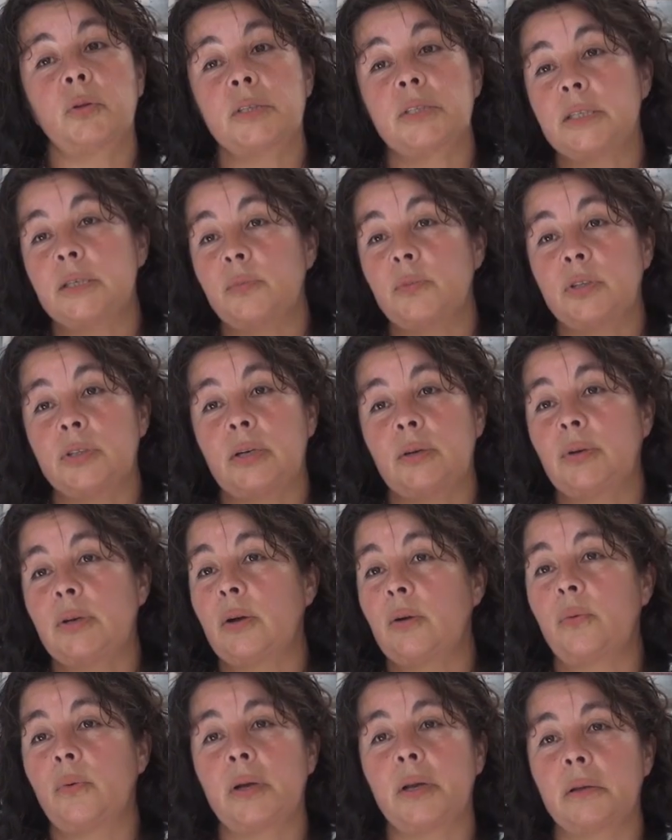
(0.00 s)
hicimos ya un
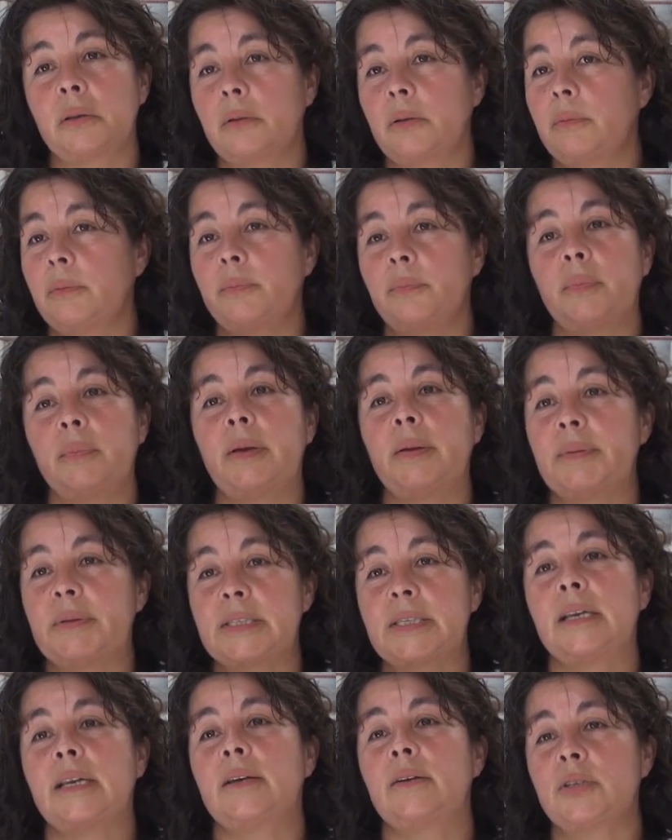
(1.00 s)
acuerdo, va a
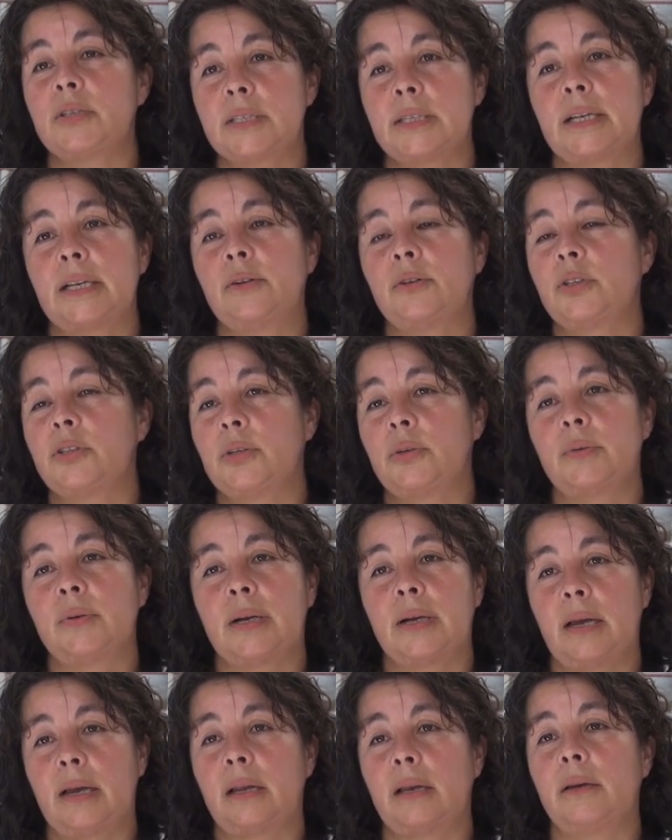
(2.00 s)
pasar a las 11 de la noche a
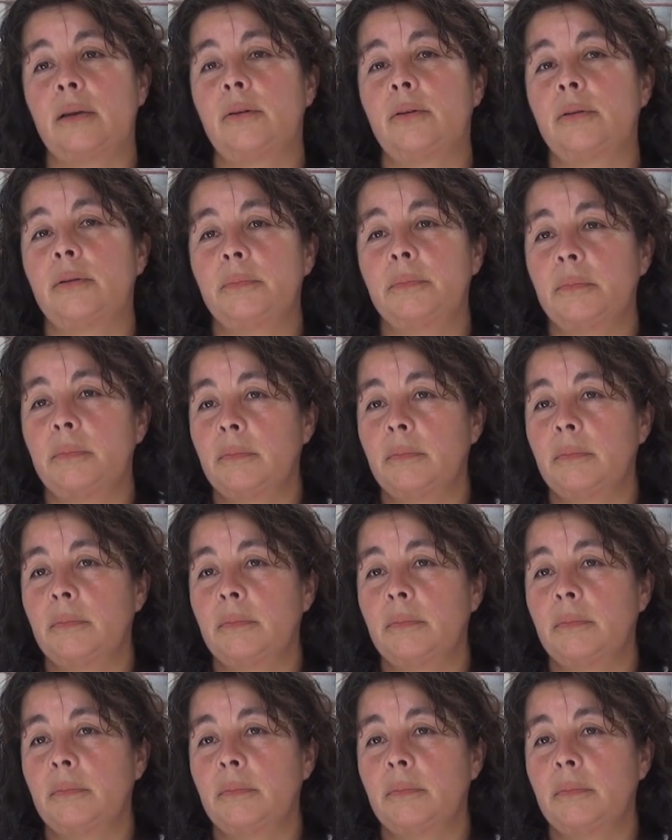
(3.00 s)
buscarlo.